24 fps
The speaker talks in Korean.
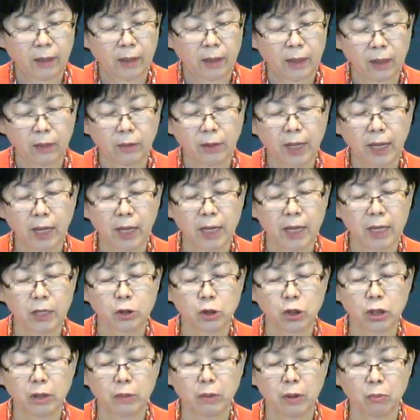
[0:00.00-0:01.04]
이렇게
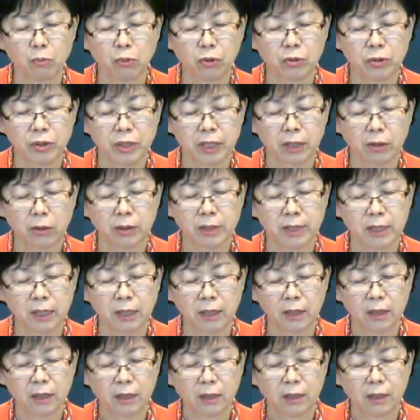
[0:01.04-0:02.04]
예수님이 물으신 것은